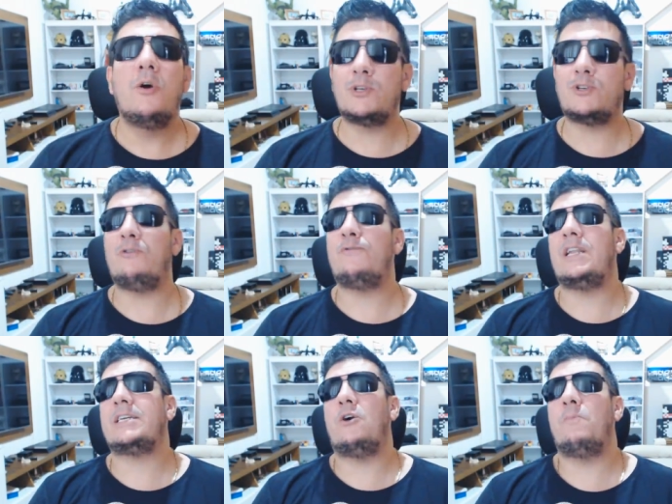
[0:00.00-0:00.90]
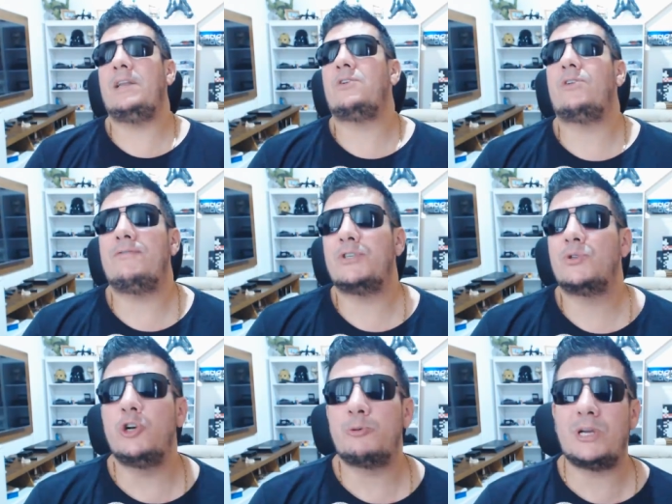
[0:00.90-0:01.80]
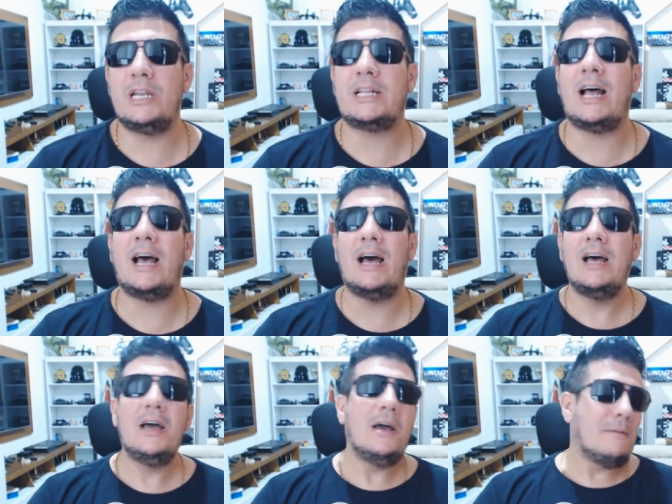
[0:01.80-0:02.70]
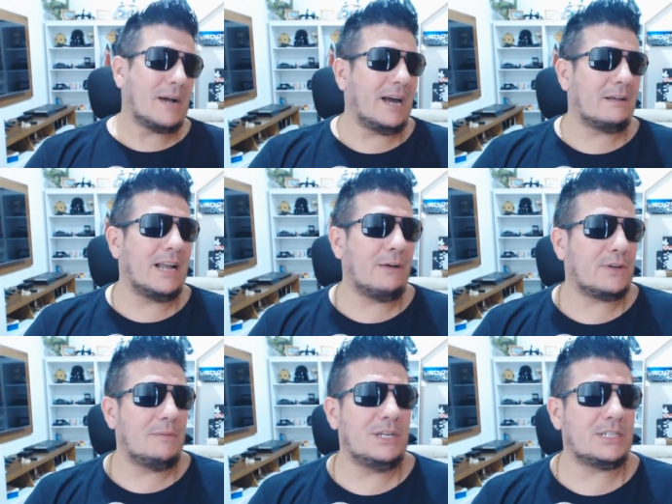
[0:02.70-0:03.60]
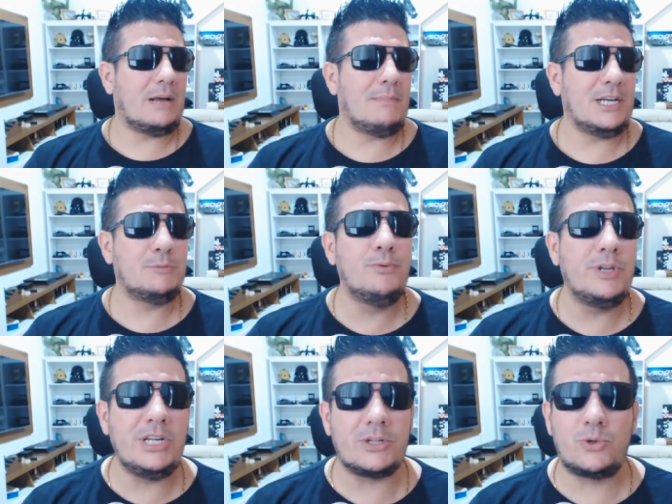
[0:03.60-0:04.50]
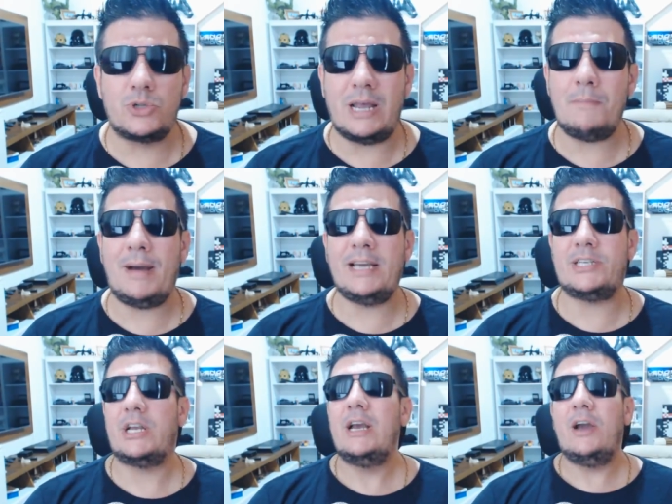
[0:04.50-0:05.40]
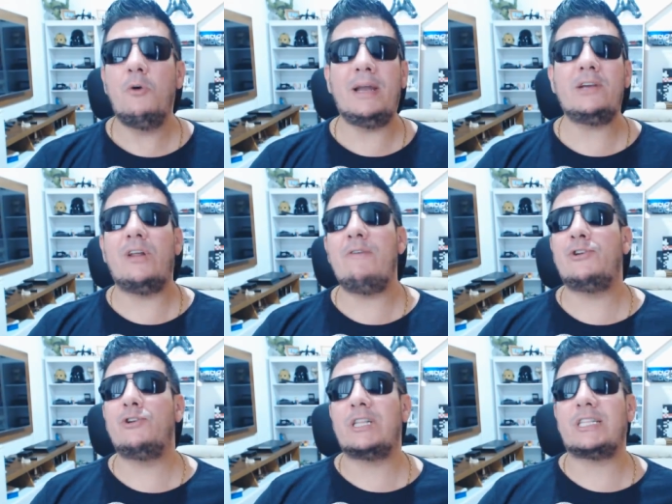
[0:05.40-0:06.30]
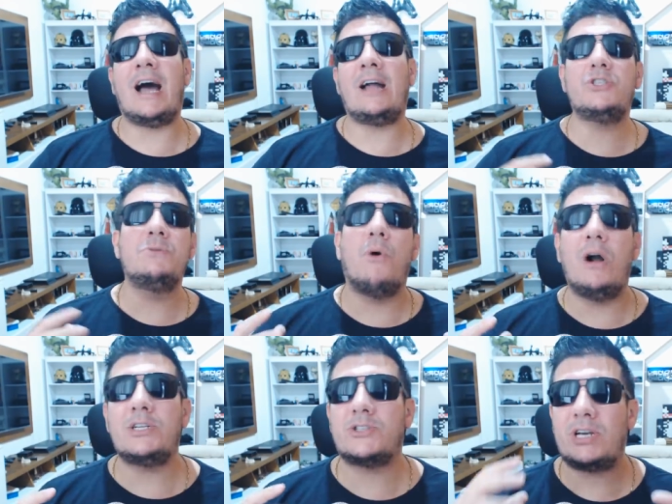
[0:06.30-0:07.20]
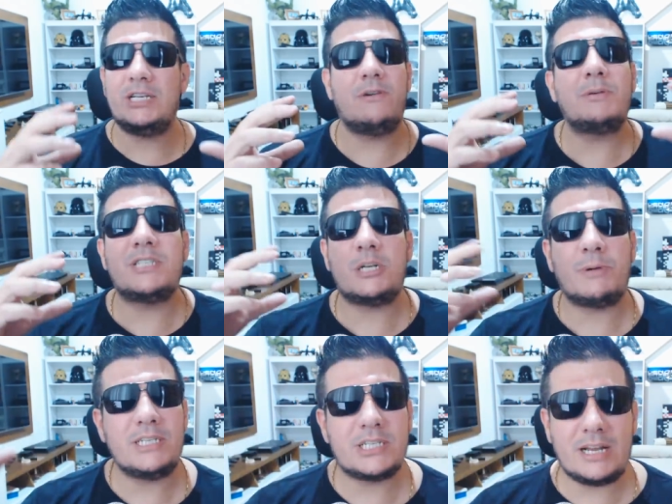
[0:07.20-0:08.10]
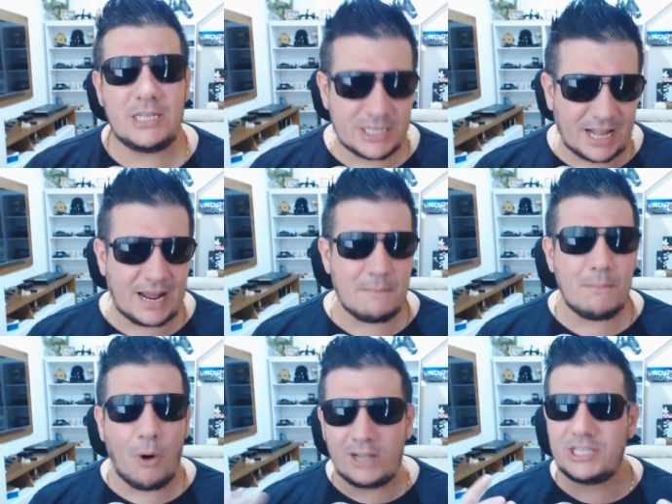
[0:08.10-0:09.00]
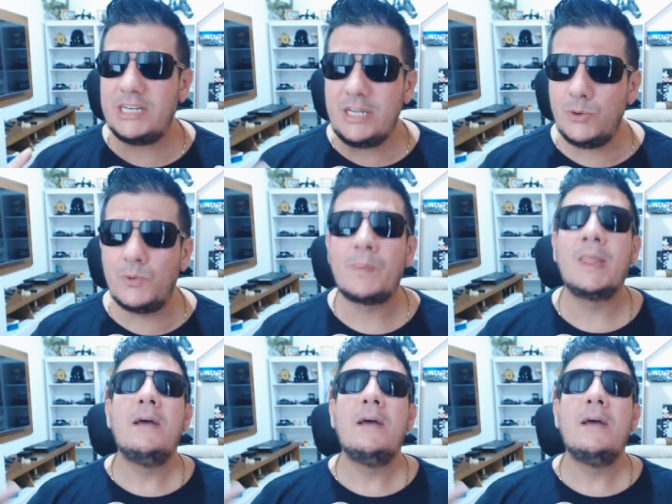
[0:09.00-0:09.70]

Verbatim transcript: O pessoal fala que é um Minecraft 2 porque ele tá Cara, graficamente tá mais bonito, tem mais... É um Minecraft lotado de mods, só que a gente vai precisar instalar mods nenhum.